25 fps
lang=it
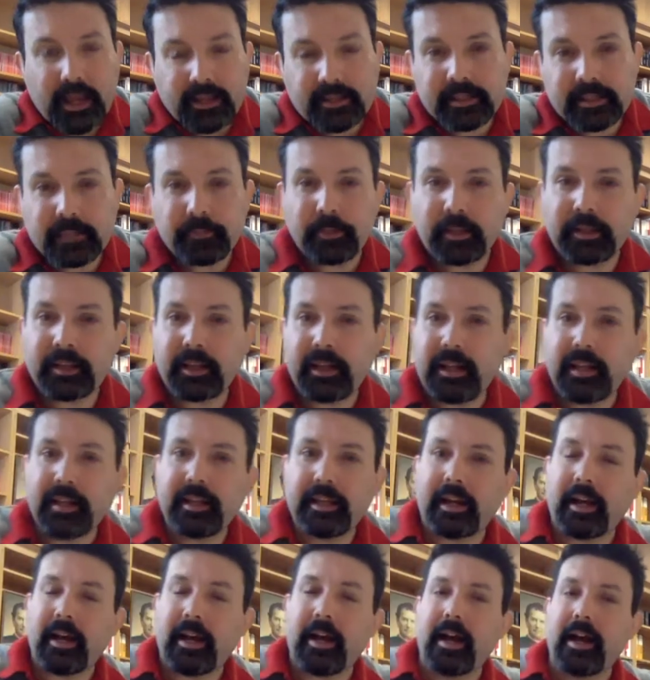sì, perché lei
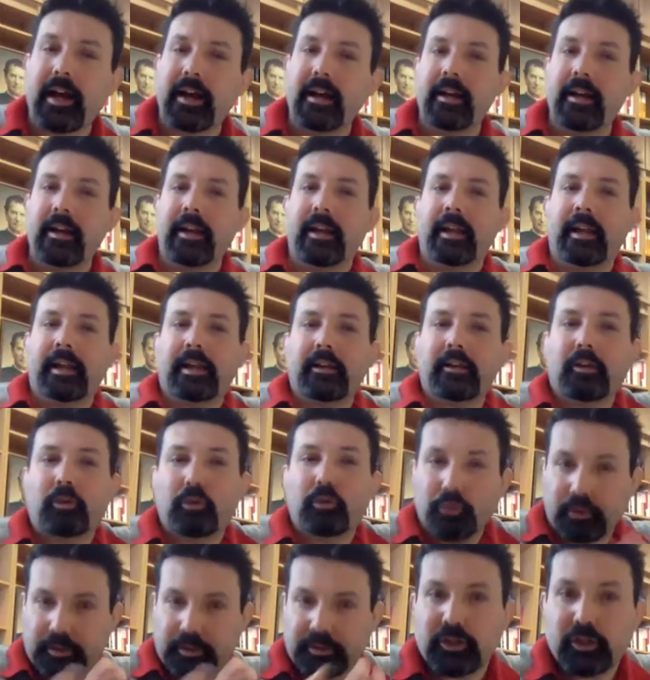era, era una
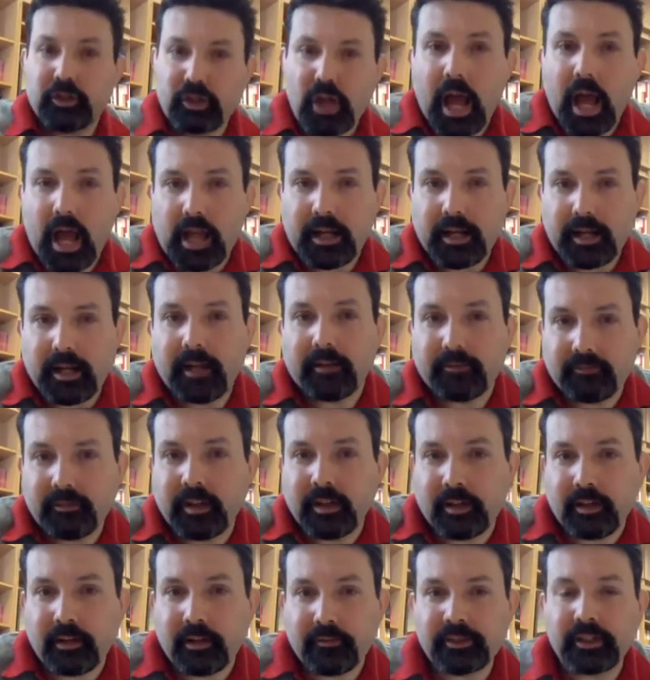cortigiana,
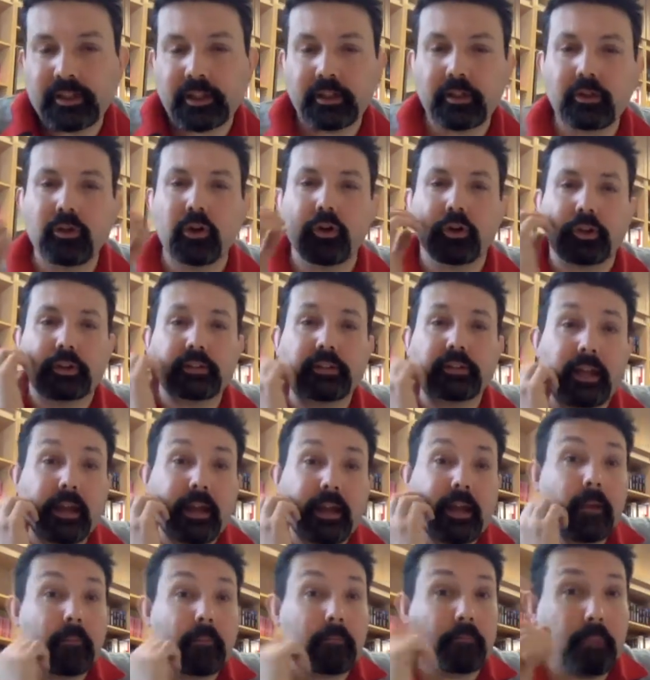eh, una vita di corte,
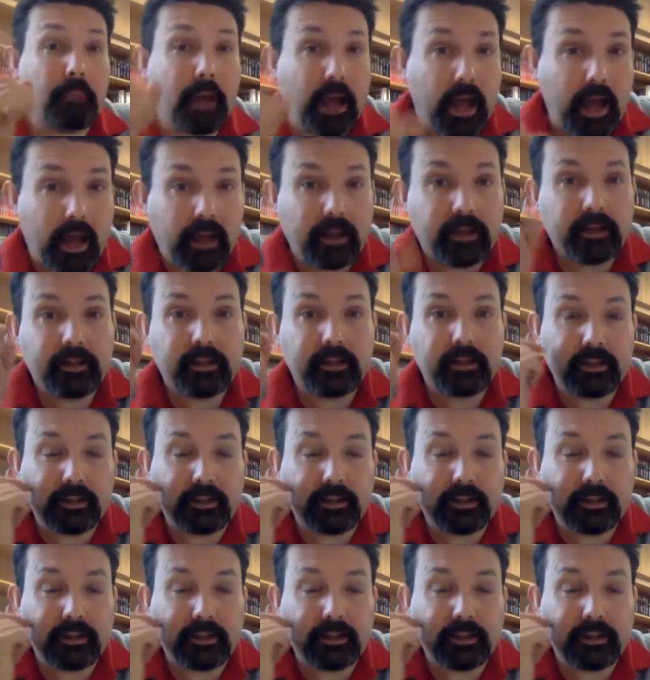ma